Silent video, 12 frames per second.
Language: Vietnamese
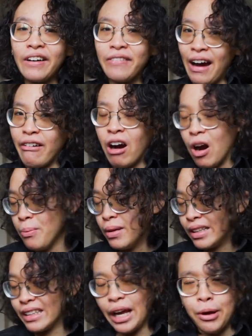vào hỏi
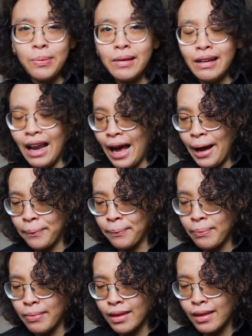mình kiểu như là
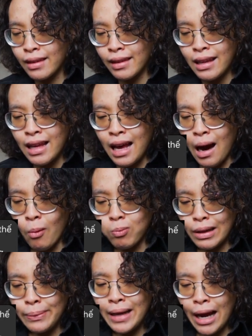học
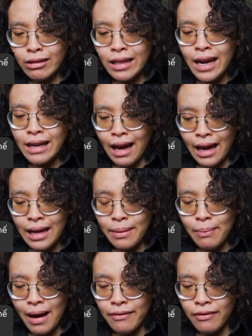điểm cao thế này
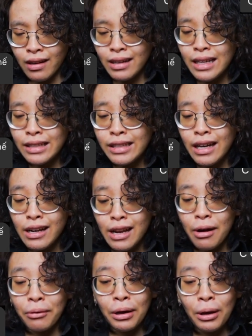mà vẫn đi chơi
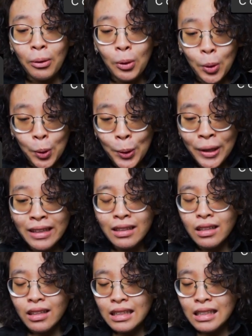đều đều luôn.
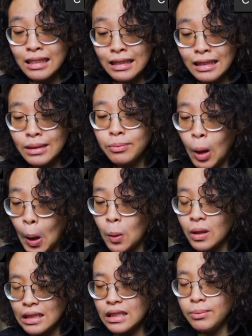Ngưỡng mộ,
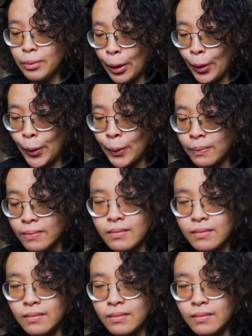ngưỡng mộ.